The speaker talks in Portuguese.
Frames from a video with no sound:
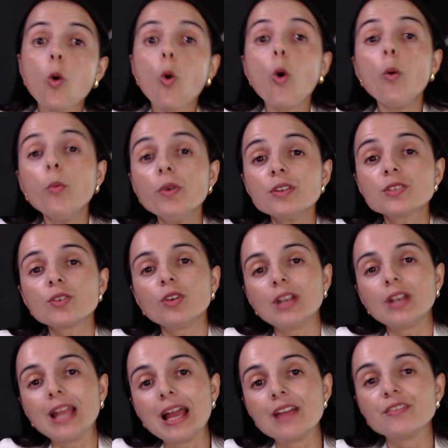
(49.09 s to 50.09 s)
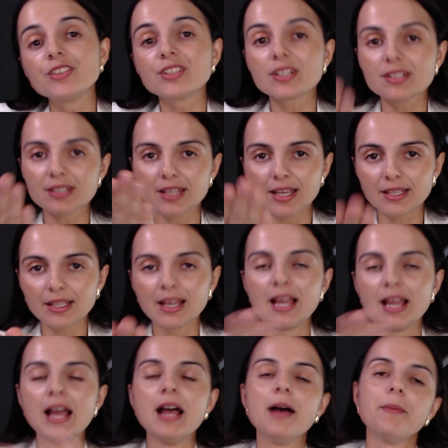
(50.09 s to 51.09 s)
como escolher a revista certa
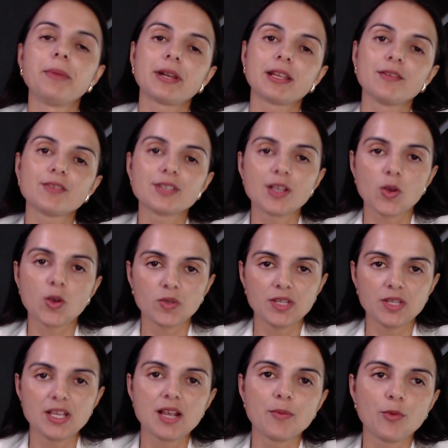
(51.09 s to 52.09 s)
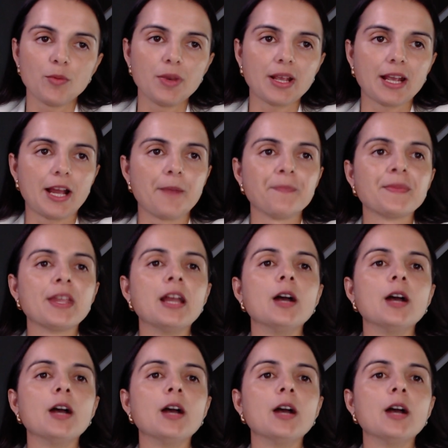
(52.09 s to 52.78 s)
para que você consiga publicar